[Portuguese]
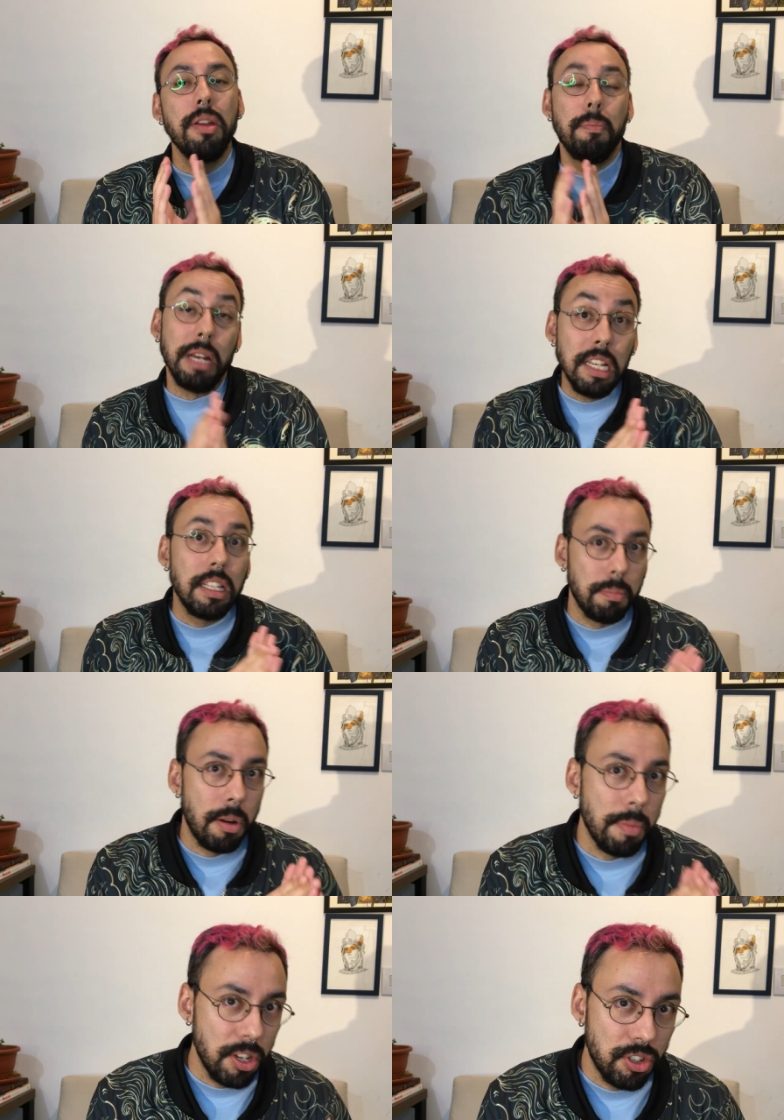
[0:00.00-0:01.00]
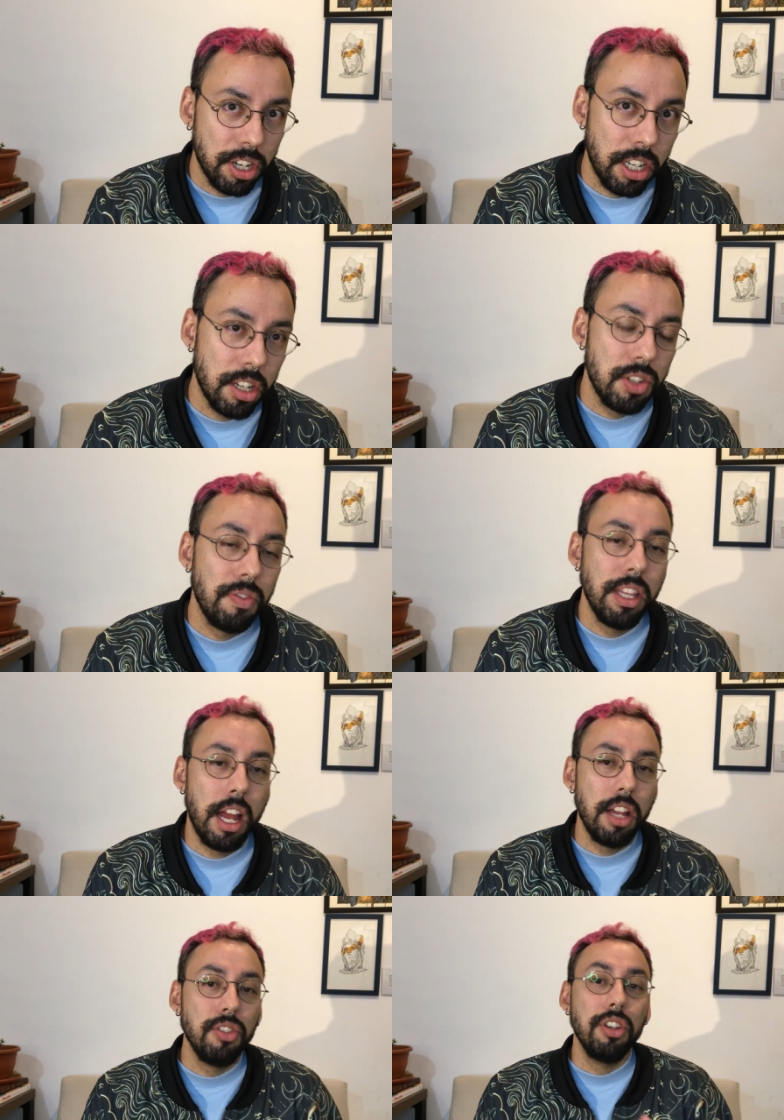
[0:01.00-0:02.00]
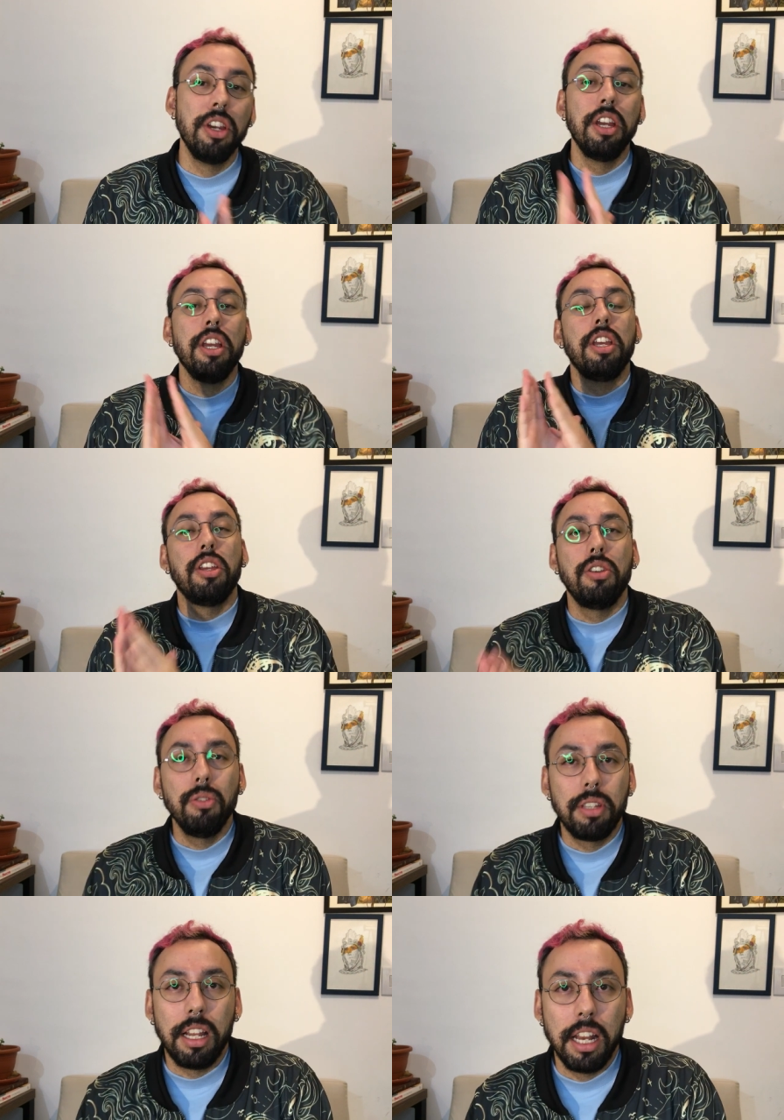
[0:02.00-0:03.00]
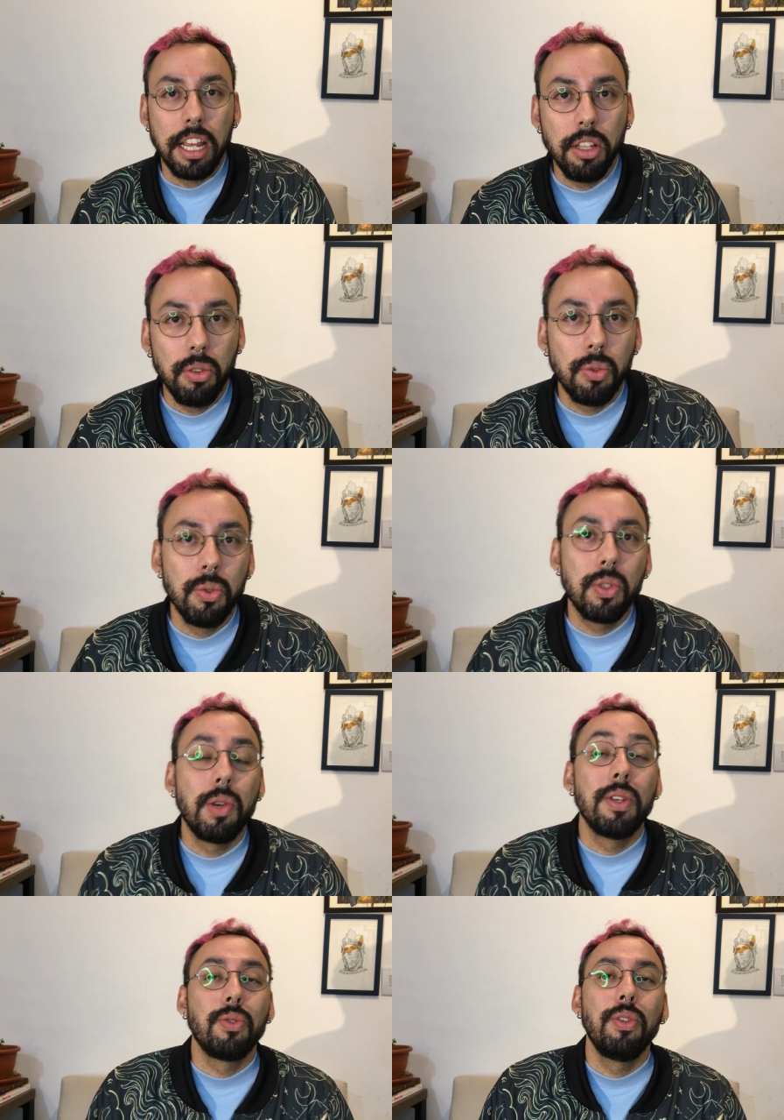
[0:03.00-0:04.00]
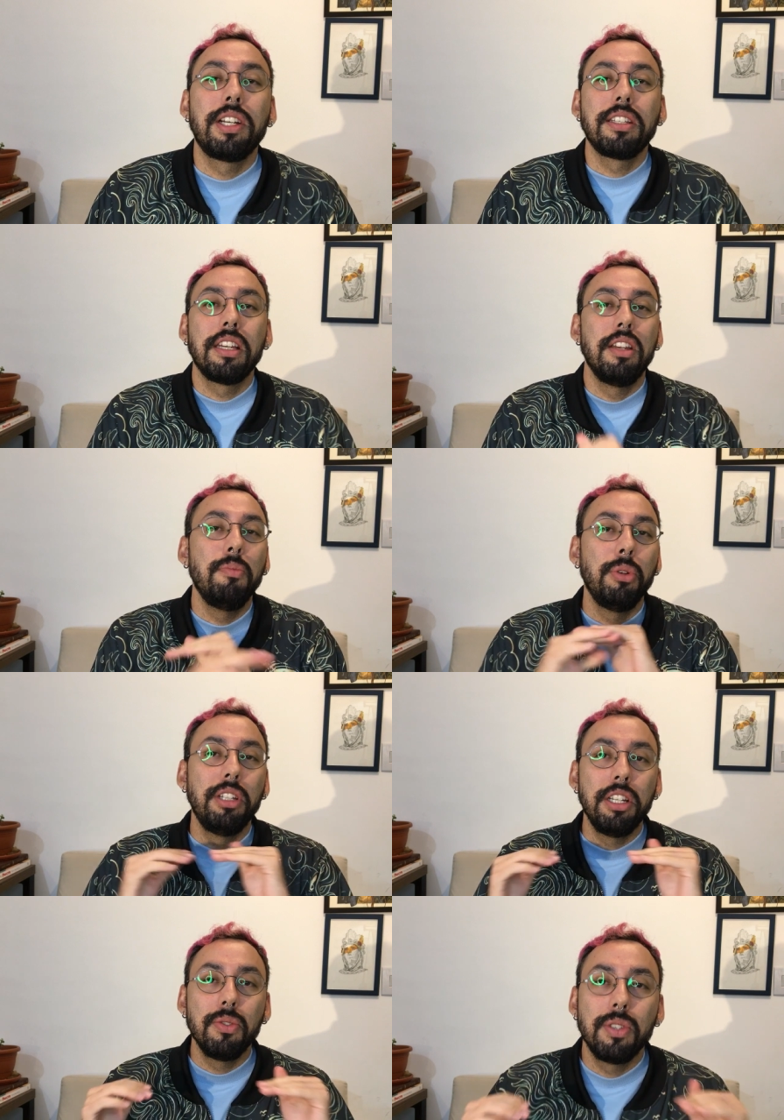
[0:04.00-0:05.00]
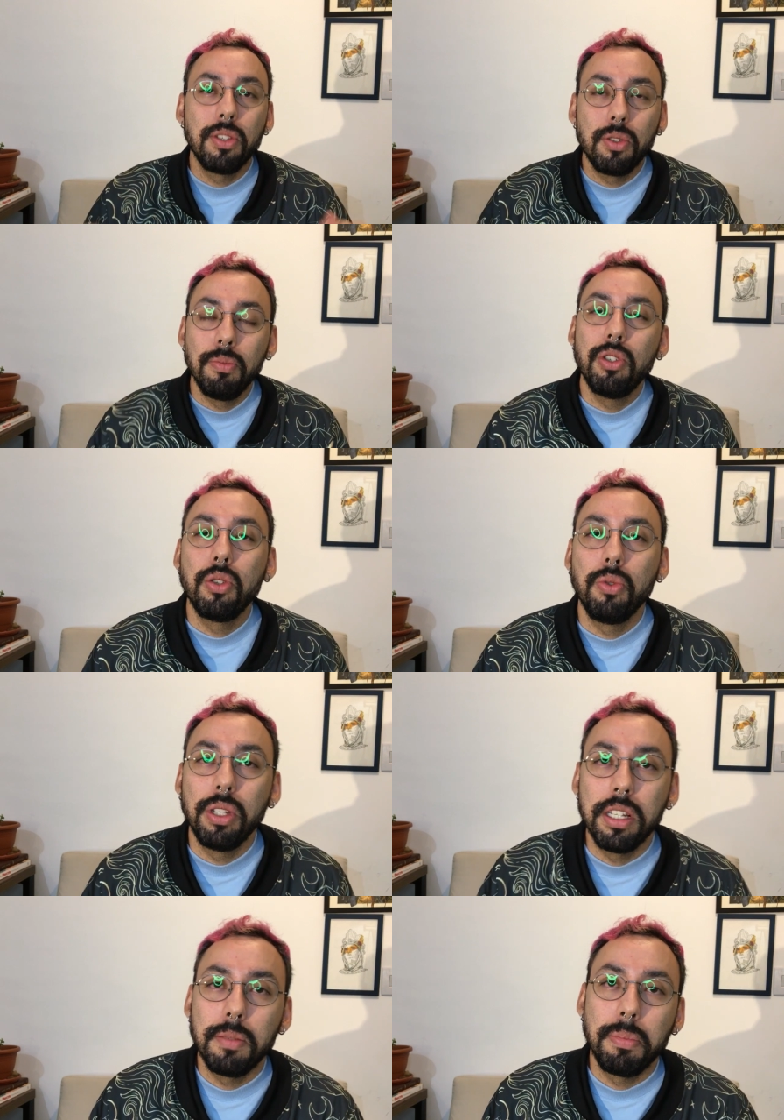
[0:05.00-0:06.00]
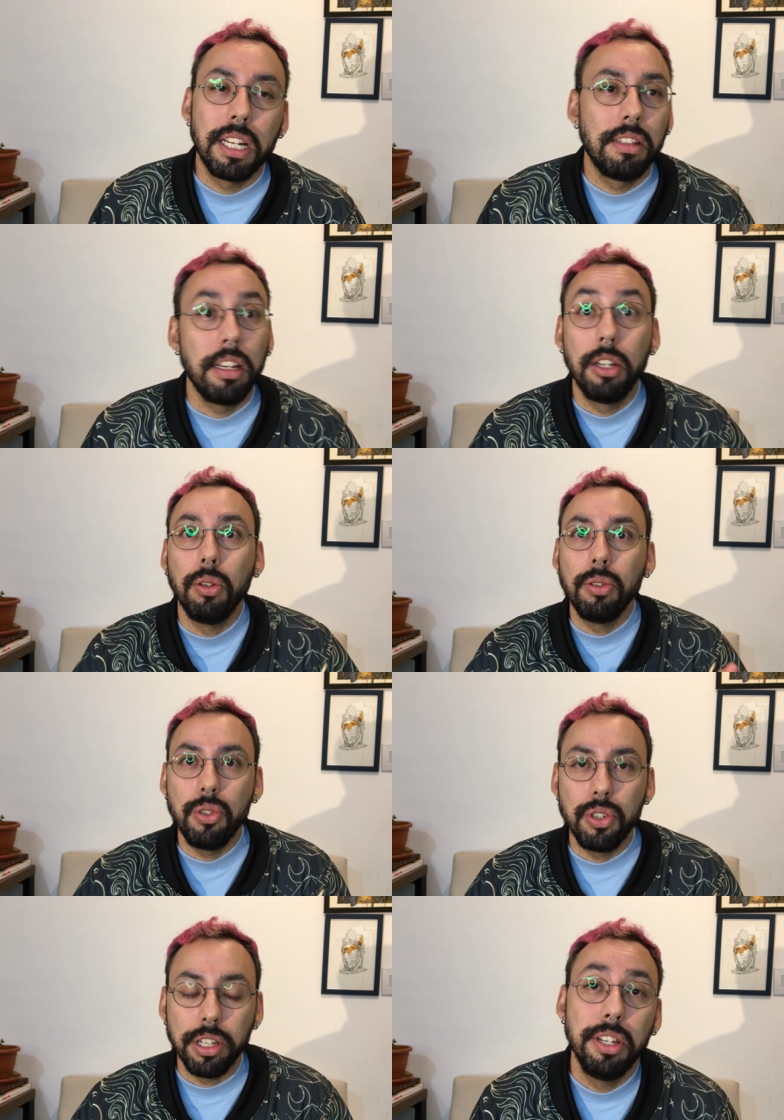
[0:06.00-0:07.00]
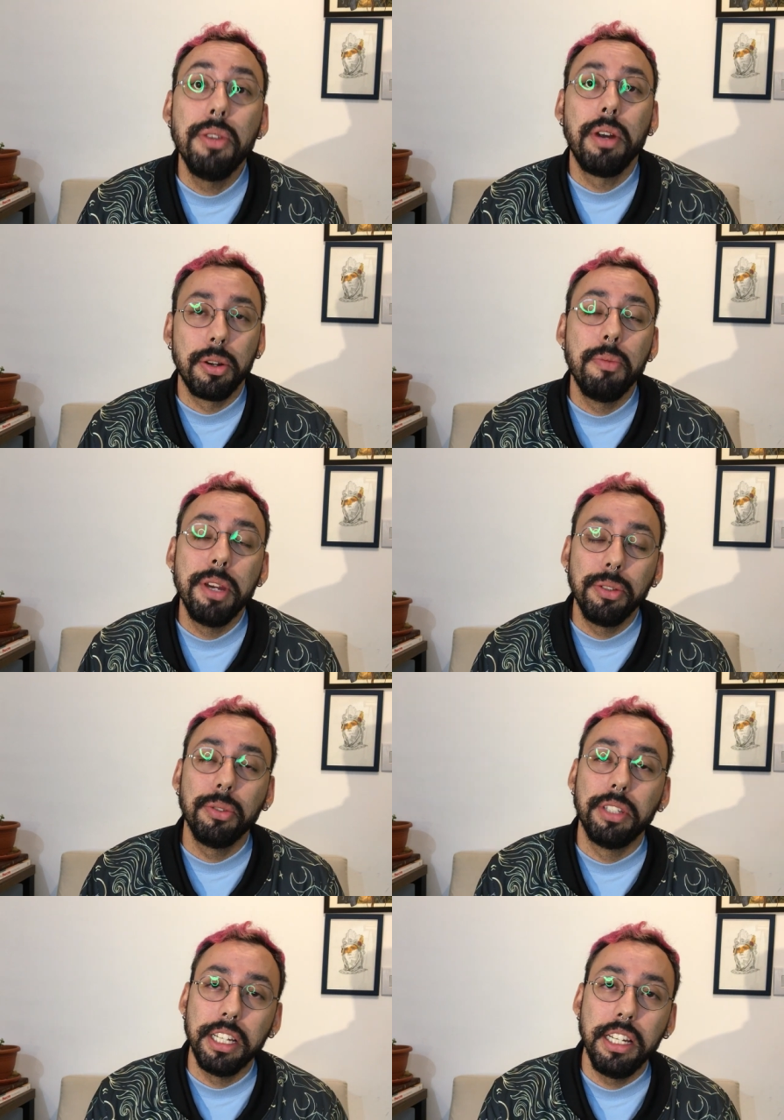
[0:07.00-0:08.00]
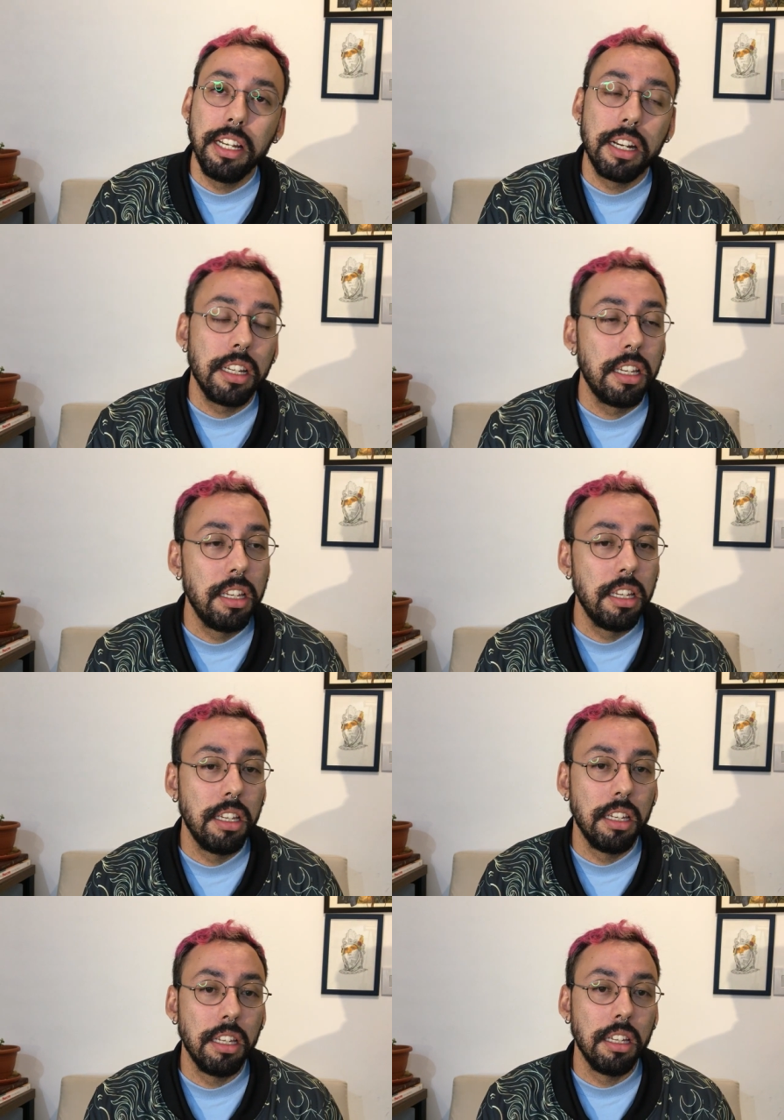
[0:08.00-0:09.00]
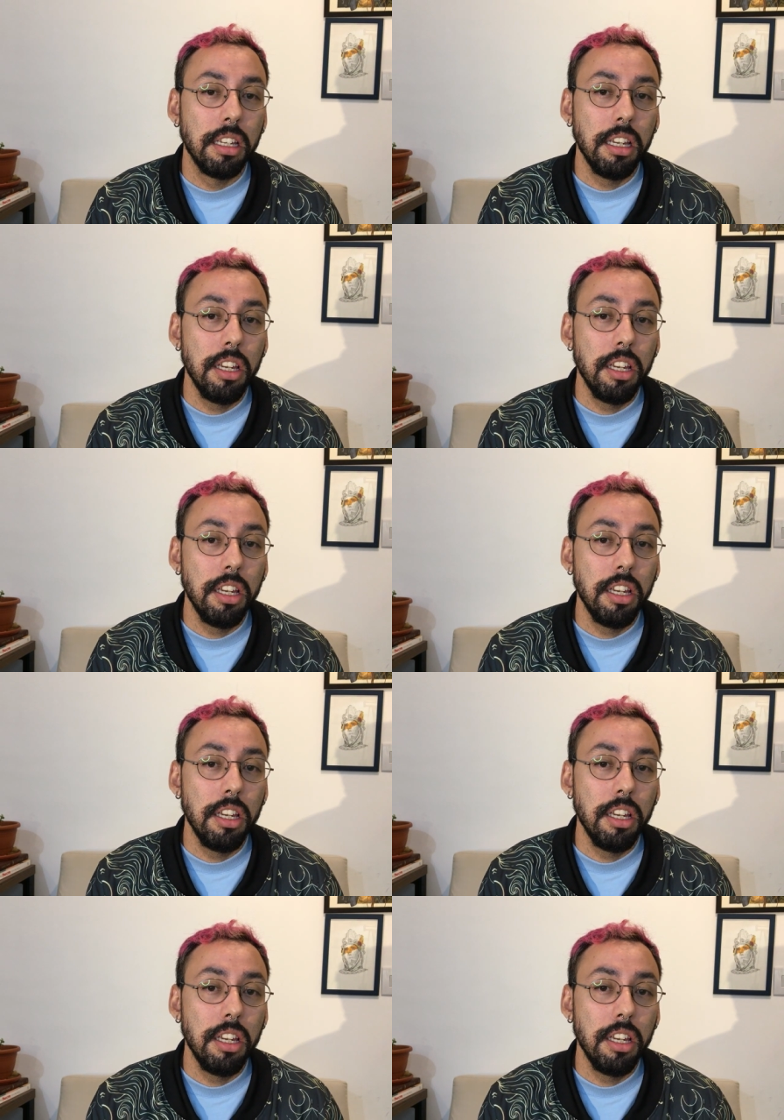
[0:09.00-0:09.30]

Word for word: principalmente à criatividade, e o talento são as únicas que não poderiam ser substituídas pela tecnologia. E o argumento dele era que